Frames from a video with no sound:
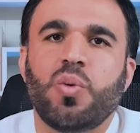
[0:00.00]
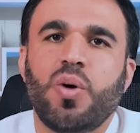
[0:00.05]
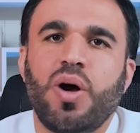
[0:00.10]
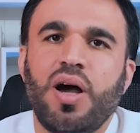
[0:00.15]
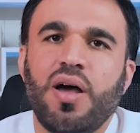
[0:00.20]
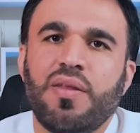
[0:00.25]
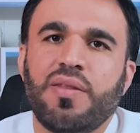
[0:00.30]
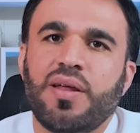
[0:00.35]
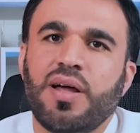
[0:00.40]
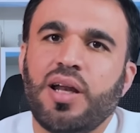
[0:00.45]

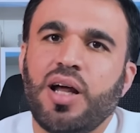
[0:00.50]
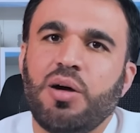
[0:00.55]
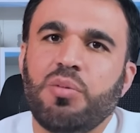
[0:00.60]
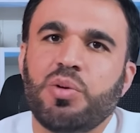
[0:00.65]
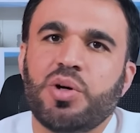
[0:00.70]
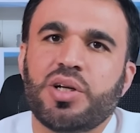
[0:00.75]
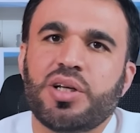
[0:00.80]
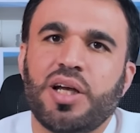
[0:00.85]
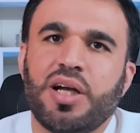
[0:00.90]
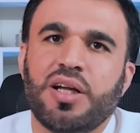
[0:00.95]
وهذا
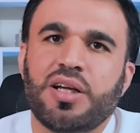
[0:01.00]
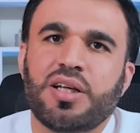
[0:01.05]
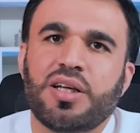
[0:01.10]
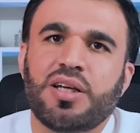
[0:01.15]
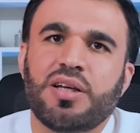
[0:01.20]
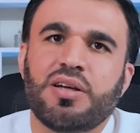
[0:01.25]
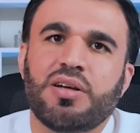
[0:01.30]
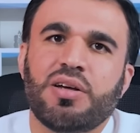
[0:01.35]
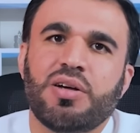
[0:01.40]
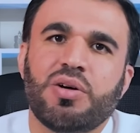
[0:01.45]
الأمر
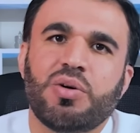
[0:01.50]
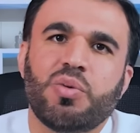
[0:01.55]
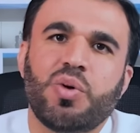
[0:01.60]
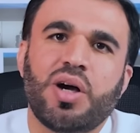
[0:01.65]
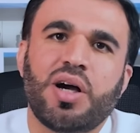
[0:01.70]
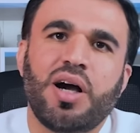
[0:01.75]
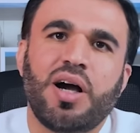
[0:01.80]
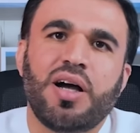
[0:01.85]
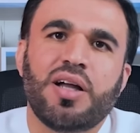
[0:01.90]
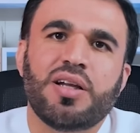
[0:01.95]
يعني
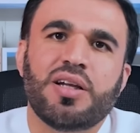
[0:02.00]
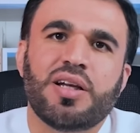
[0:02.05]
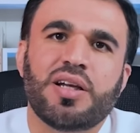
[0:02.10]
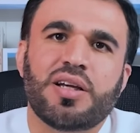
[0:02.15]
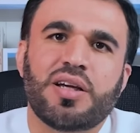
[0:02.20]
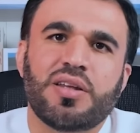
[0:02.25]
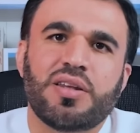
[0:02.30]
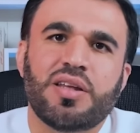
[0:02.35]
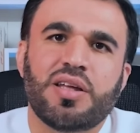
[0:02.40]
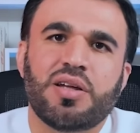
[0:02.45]
وقع
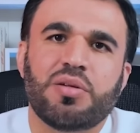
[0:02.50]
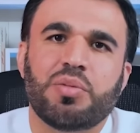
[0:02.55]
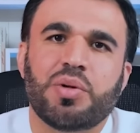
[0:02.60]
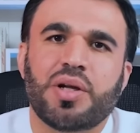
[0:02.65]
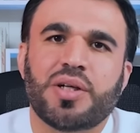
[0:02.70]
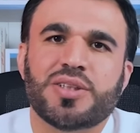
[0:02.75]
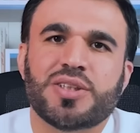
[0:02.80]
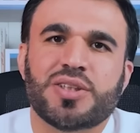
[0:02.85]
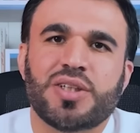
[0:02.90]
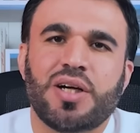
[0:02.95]
للكثير
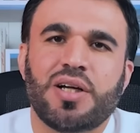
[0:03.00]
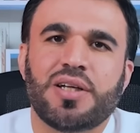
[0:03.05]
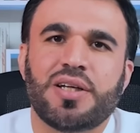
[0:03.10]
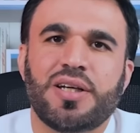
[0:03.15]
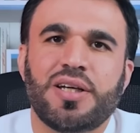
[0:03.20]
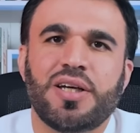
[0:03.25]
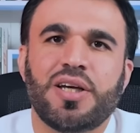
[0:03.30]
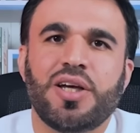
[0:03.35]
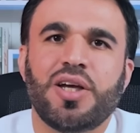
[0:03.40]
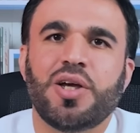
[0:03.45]
من
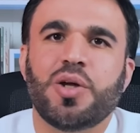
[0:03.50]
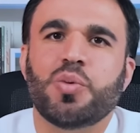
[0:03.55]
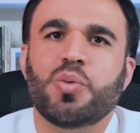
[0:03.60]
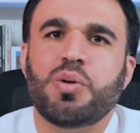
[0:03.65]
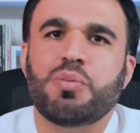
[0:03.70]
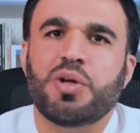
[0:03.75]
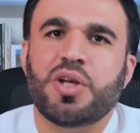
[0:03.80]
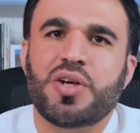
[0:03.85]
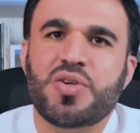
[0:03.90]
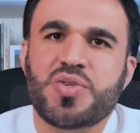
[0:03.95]
الصالحين
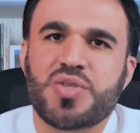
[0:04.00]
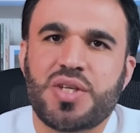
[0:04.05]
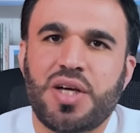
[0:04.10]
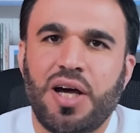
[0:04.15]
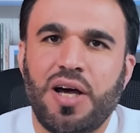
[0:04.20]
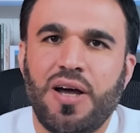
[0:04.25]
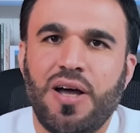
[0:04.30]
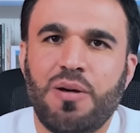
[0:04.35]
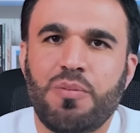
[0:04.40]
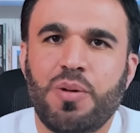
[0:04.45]
ومن
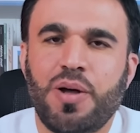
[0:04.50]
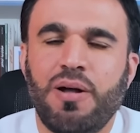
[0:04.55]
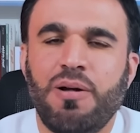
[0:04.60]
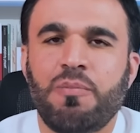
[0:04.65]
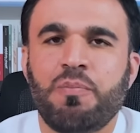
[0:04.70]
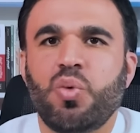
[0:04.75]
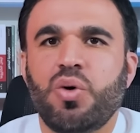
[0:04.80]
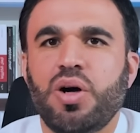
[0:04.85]
الصحابة